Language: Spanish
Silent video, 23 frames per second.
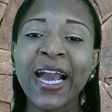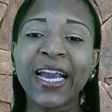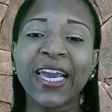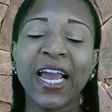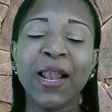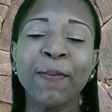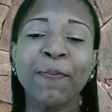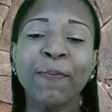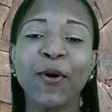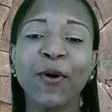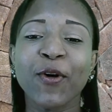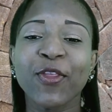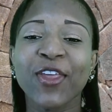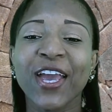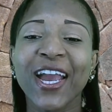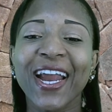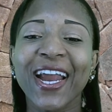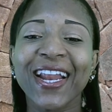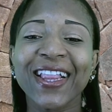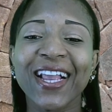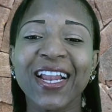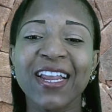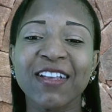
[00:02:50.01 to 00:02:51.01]
Que el
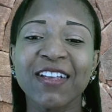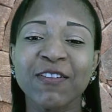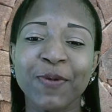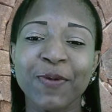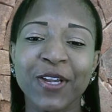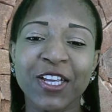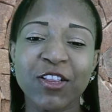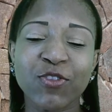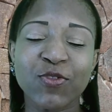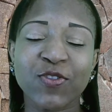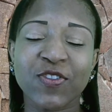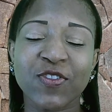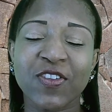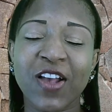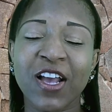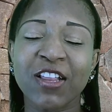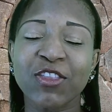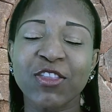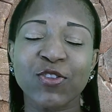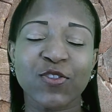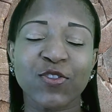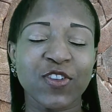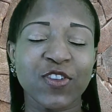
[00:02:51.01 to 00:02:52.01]
poder del Espíritu
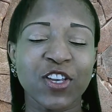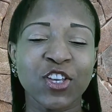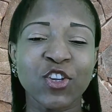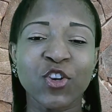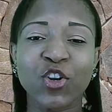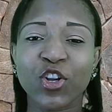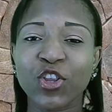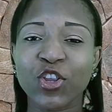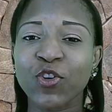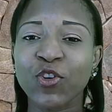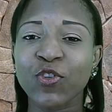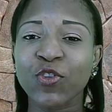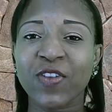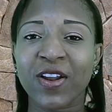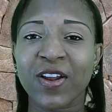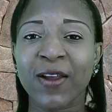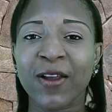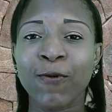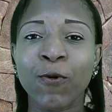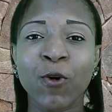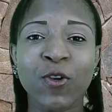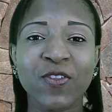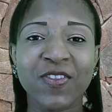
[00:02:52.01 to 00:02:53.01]
Santo, Señor, nos
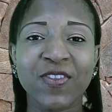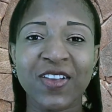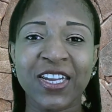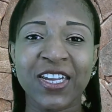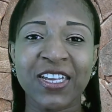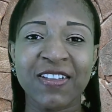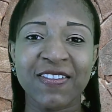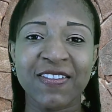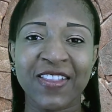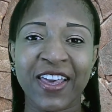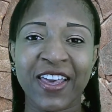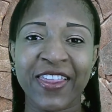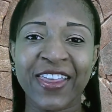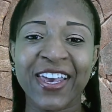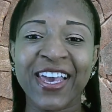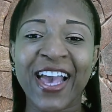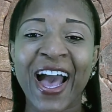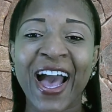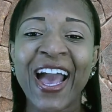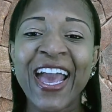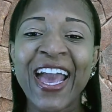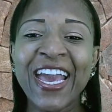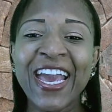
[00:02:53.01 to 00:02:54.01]
rebose en este
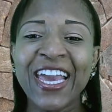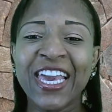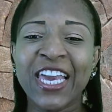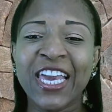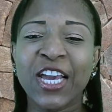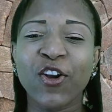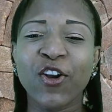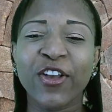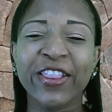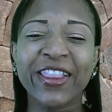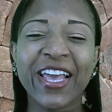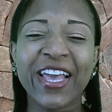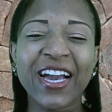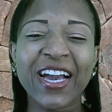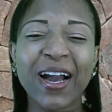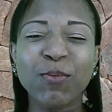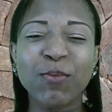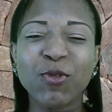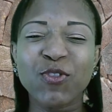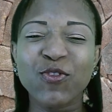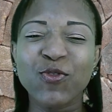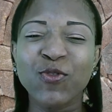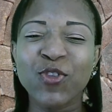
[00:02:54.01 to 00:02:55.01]
día y que hoy
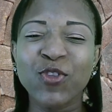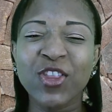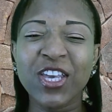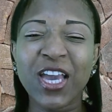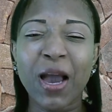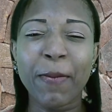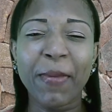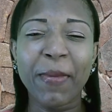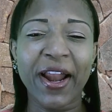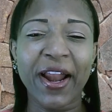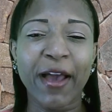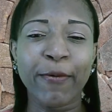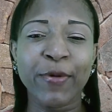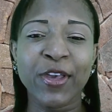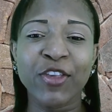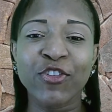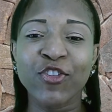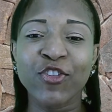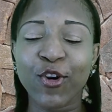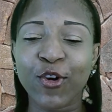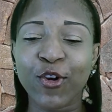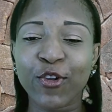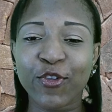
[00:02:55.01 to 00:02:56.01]
tengamos un día
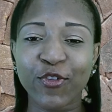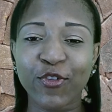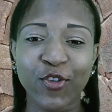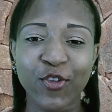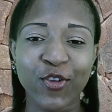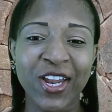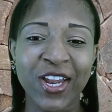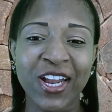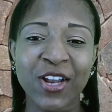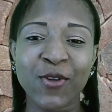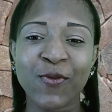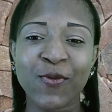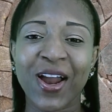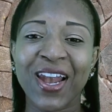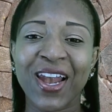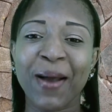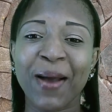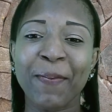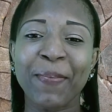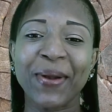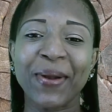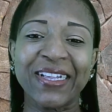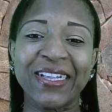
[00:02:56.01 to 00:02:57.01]
maravilloso en el cual
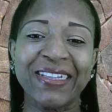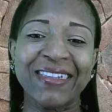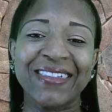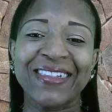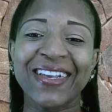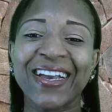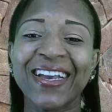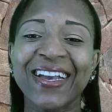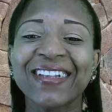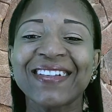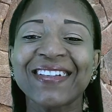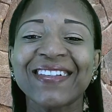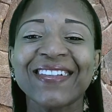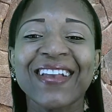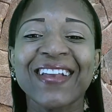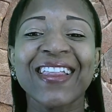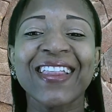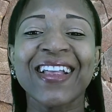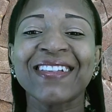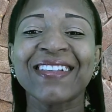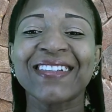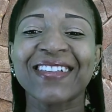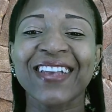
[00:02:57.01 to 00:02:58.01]
la
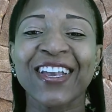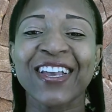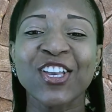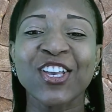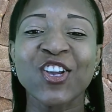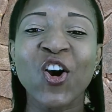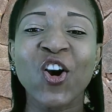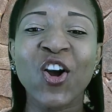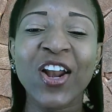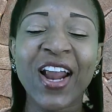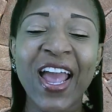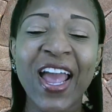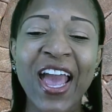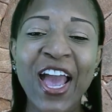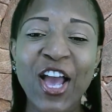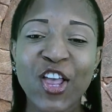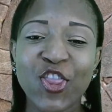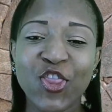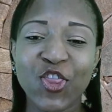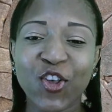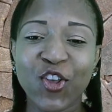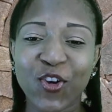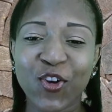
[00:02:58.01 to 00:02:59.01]
presencia del Señor
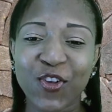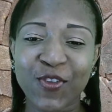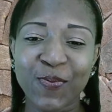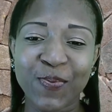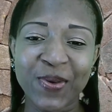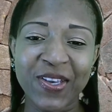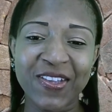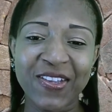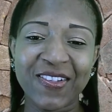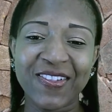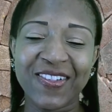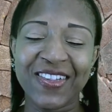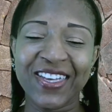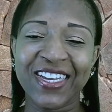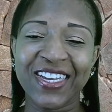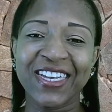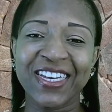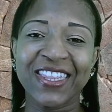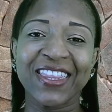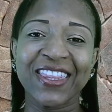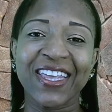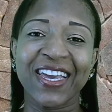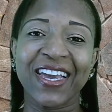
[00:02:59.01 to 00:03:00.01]
nos
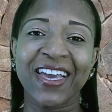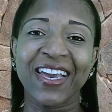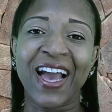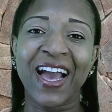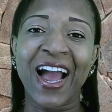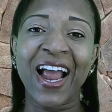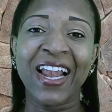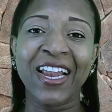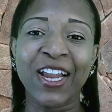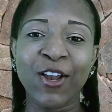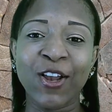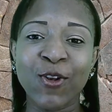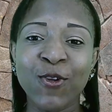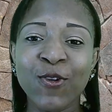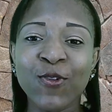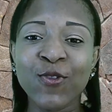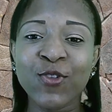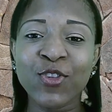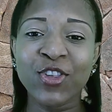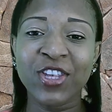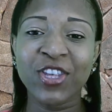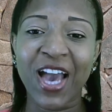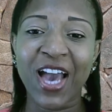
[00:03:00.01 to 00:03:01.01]
visite.
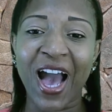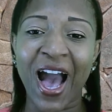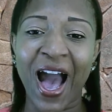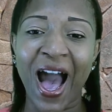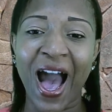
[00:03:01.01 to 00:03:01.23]
Aleluya.